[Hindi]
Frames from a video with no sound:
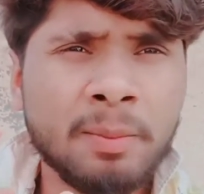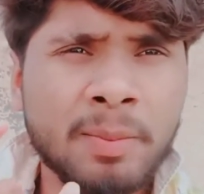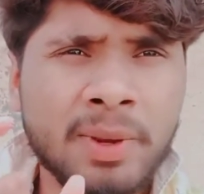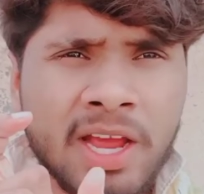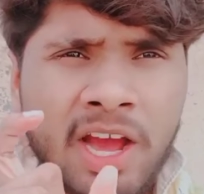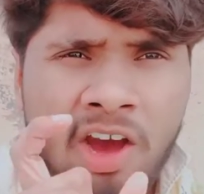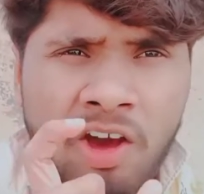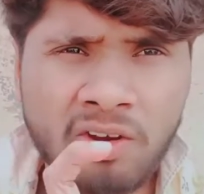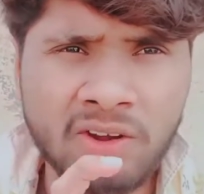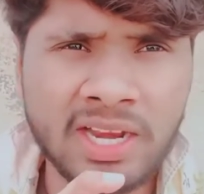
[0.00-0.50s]

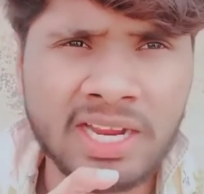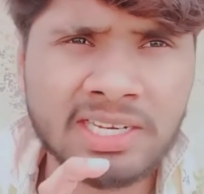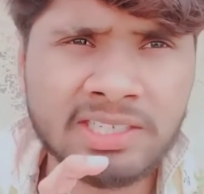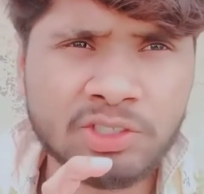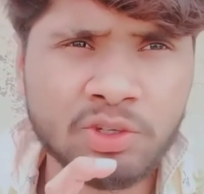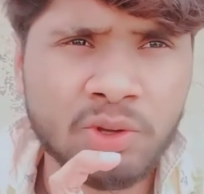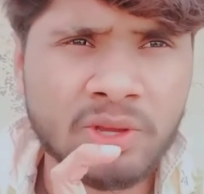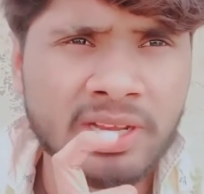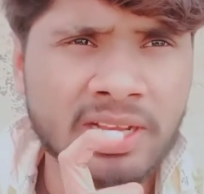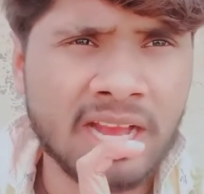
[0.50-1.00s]
मैं ऑनलाइन
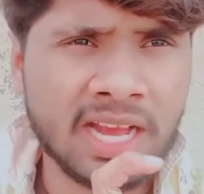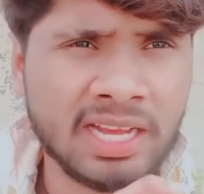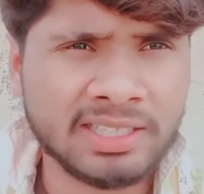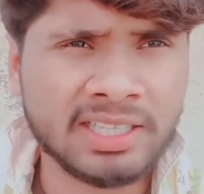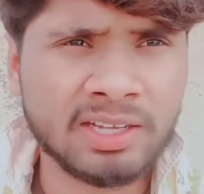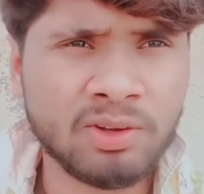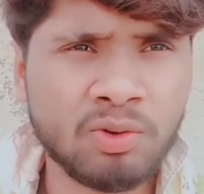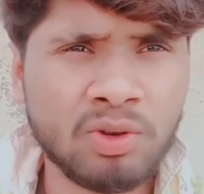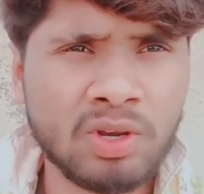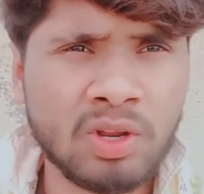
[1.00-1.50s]
जो है
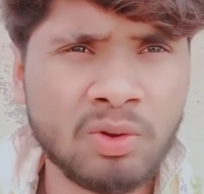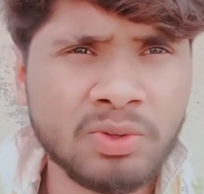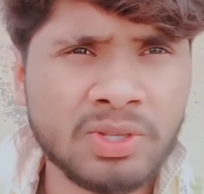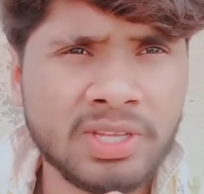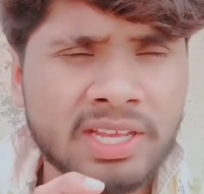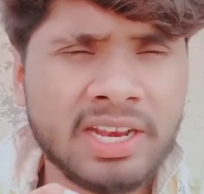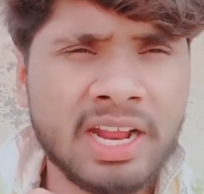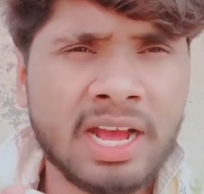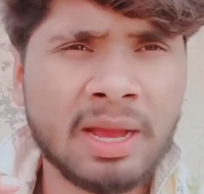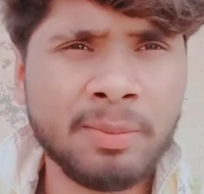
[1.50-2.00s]
खाता खोला हूँ
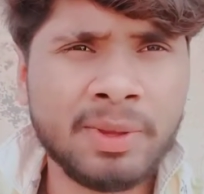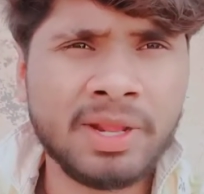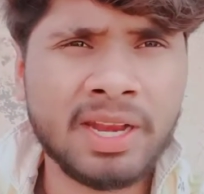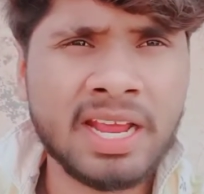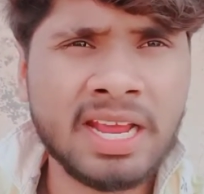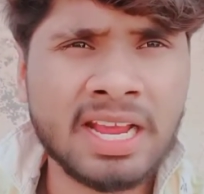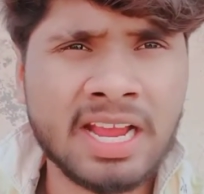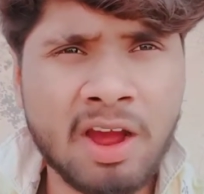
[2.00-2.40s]
ये रहा मेरा